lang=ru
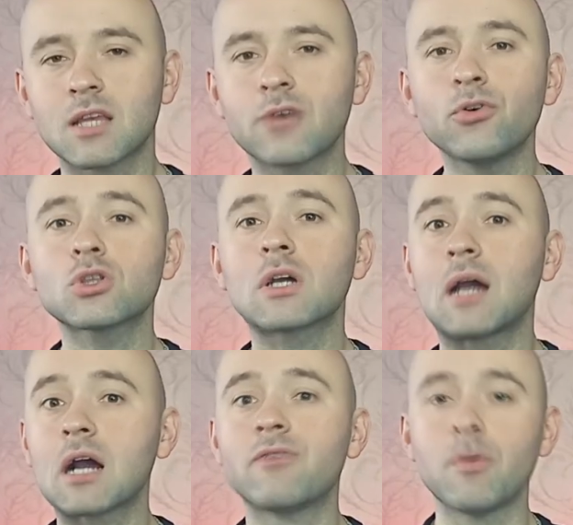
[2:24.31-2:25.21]
Так вот,
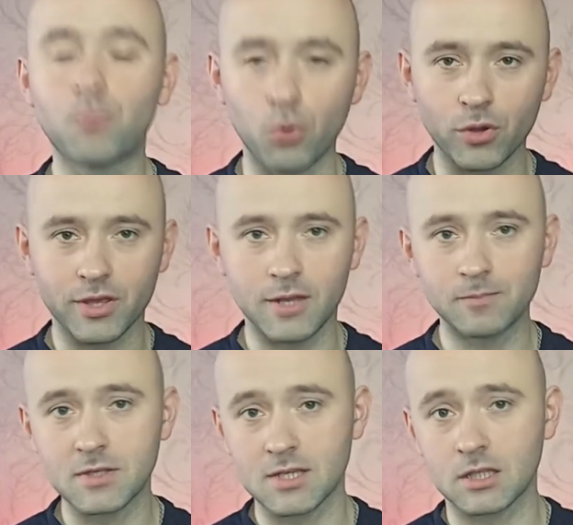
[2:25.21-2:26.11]
как вы поняли
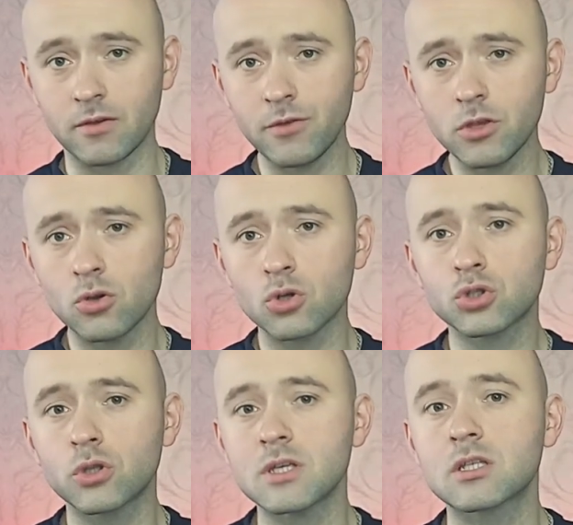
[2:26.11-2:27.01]
из этого видео,
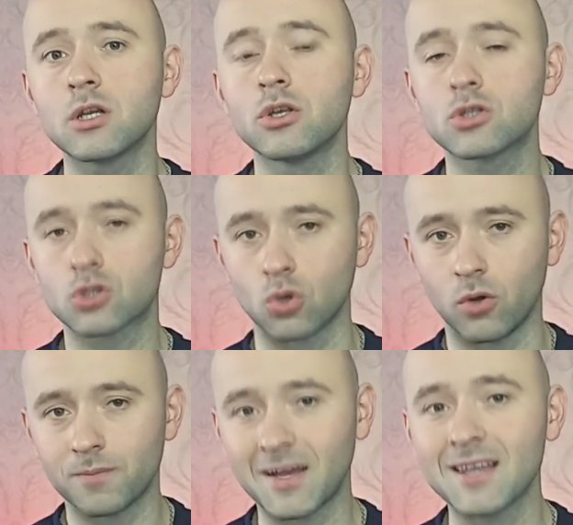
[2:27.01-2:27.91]
что если
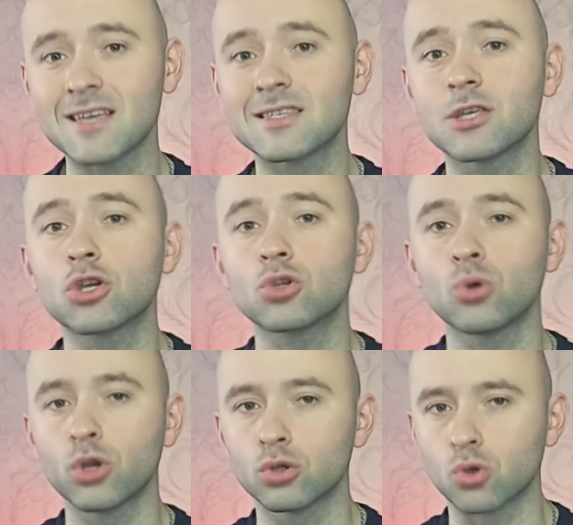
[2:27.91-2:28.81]
лицо, находясь на
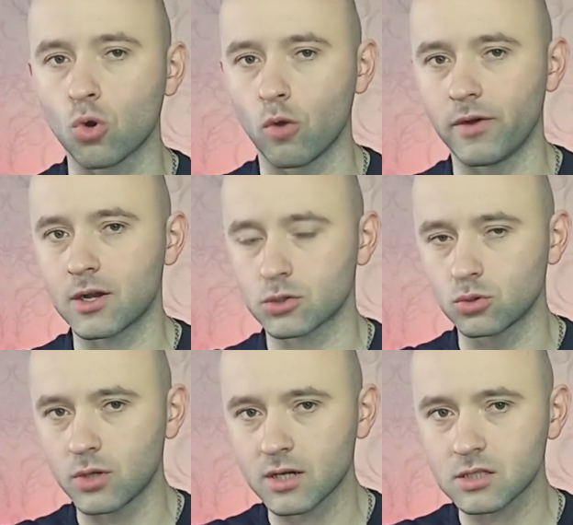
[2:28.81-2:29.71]
территории другого
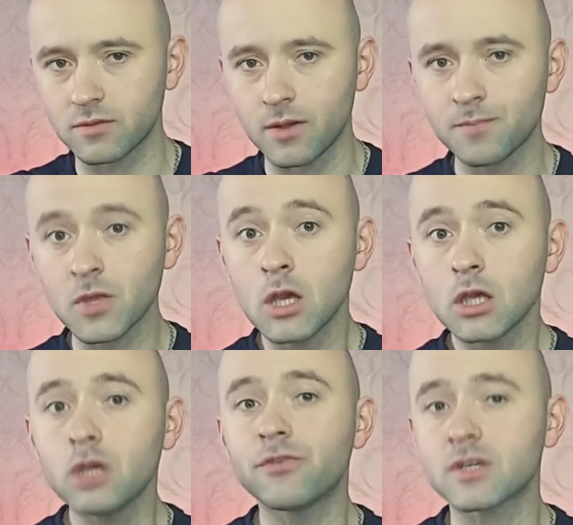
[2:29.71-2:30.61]
государства
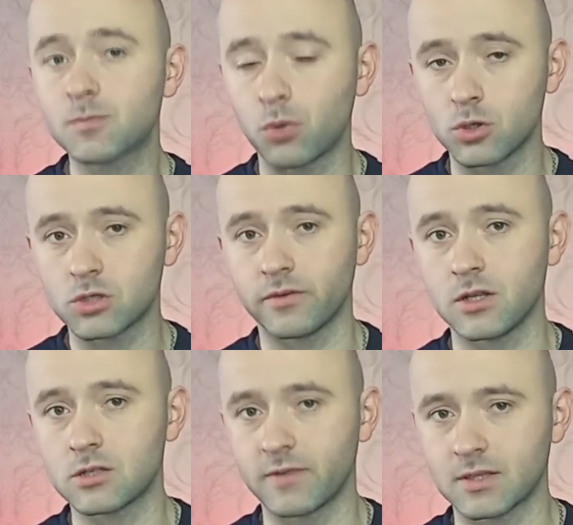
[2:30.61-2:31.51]
и
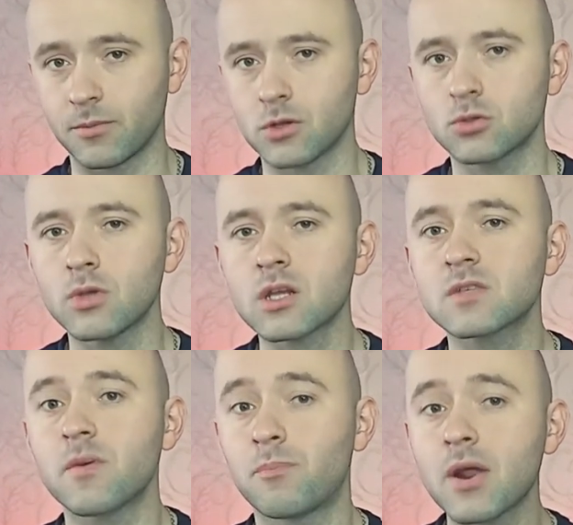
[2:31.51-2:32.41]
воспользовалось в этом
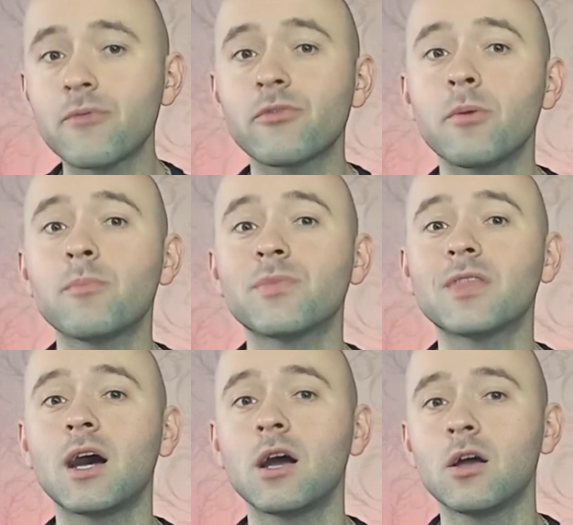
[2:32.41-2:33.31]
государстве правилом
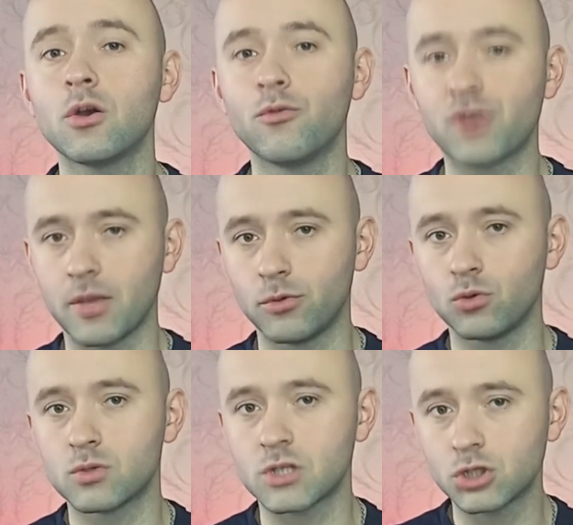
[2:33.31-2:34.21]
на
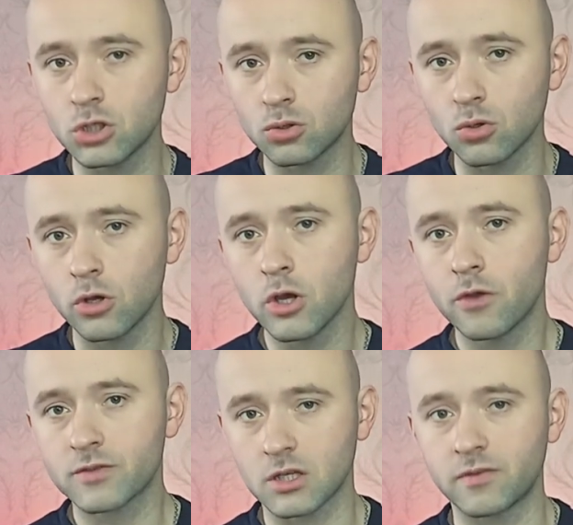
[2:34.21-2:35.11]
временную защиту
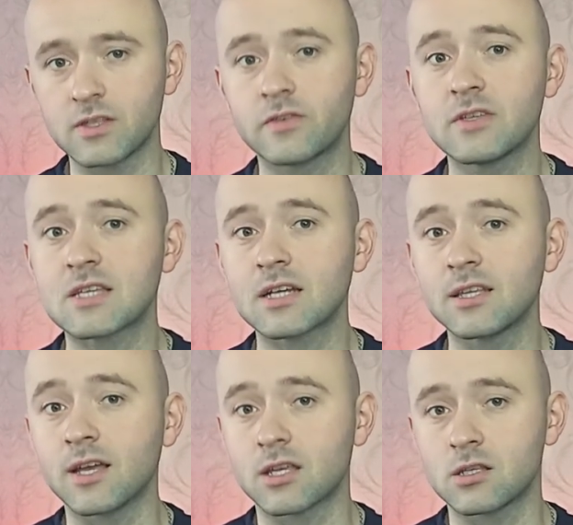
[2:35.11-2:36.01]
в соответствии с
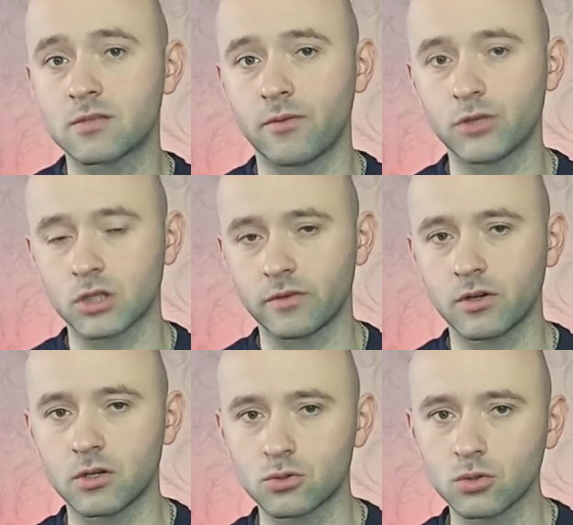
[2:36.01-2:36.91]
законодательством вот
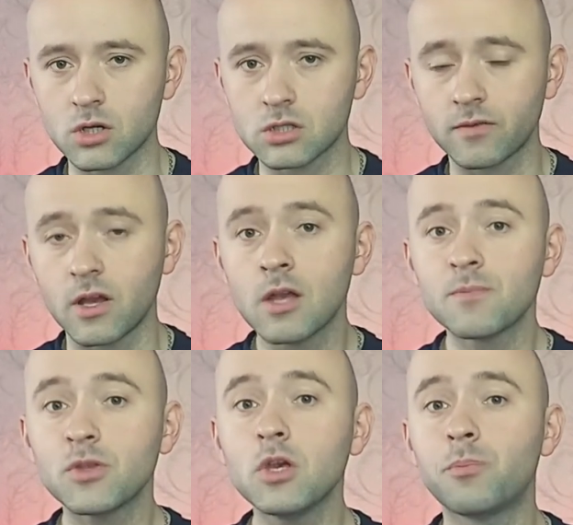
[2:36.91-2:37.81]
этого государства
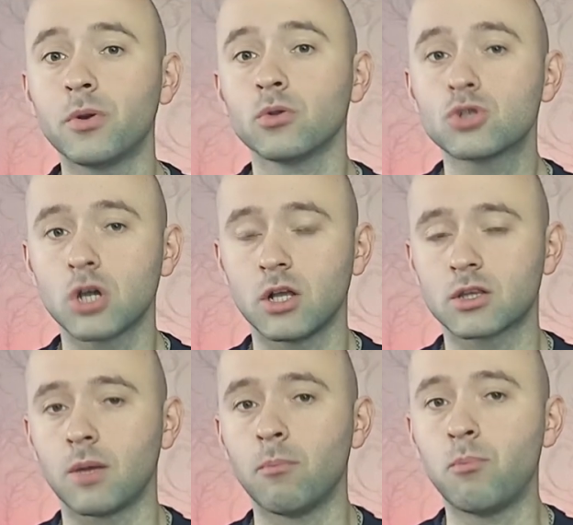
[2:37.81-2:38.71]
и получало
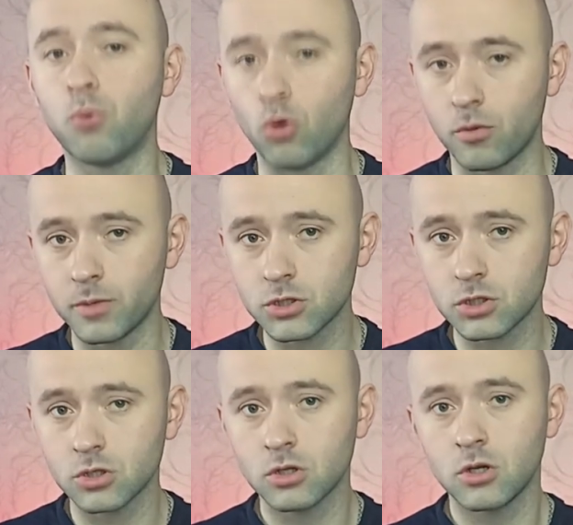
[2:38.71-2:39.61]
там
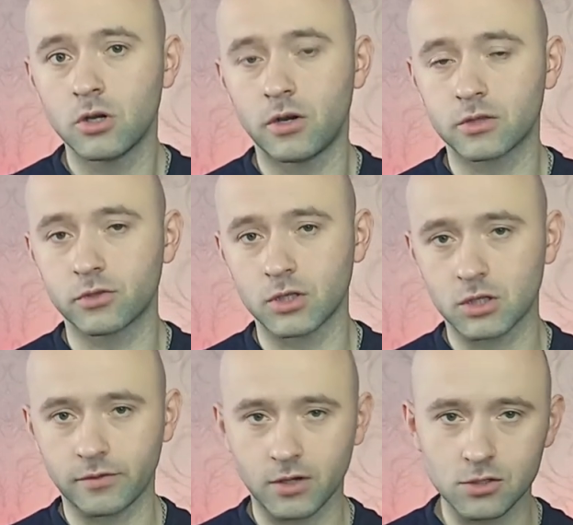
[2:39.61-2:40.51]
помощь от вот
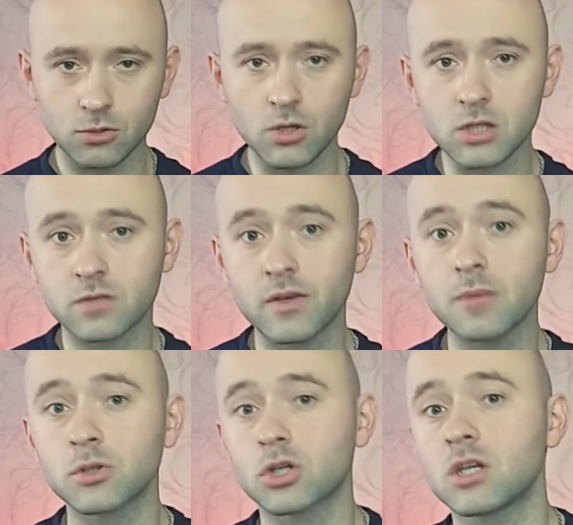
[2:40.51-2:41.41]
этого государства,
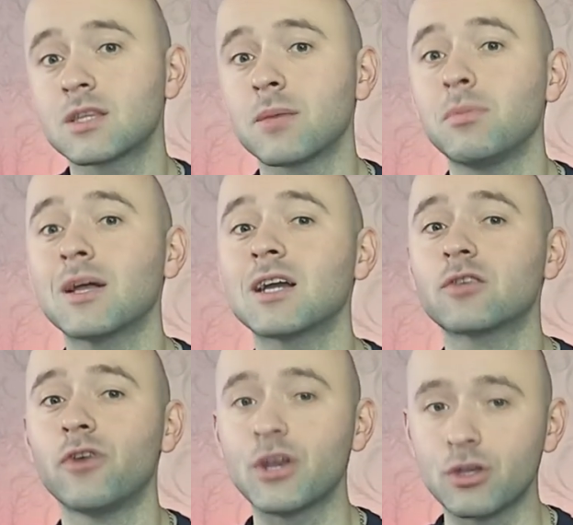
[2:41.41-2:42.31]
либо же какие-то
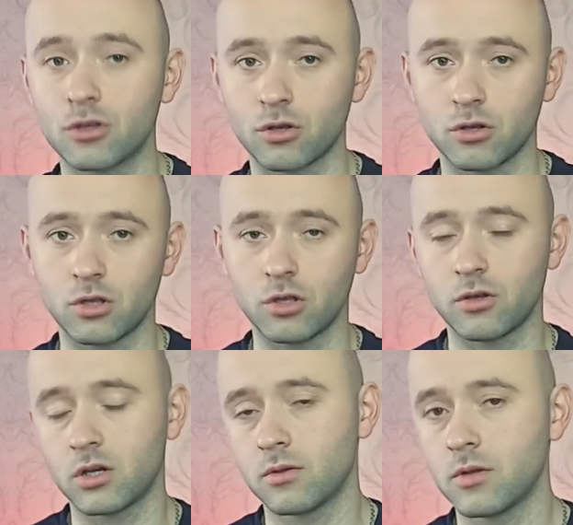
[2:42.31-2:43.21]
благотворительные,